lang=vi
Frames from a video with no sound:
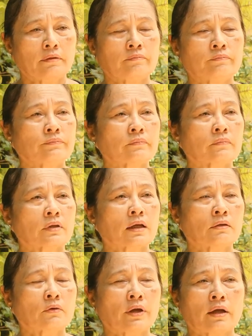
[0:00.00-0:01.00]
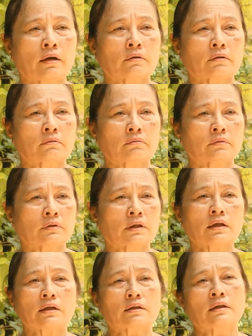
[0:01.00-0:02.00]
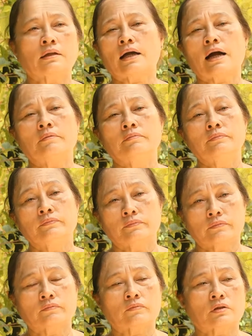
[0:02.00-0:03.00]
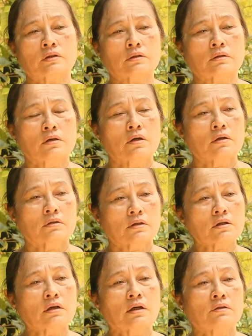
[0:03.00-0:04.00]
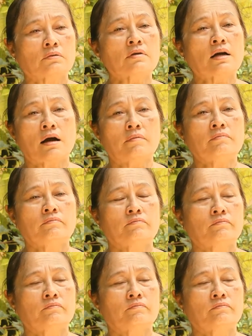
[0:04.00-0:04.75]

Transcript: anh Huệ rất là tình cảm ừ, rất là dũng cảm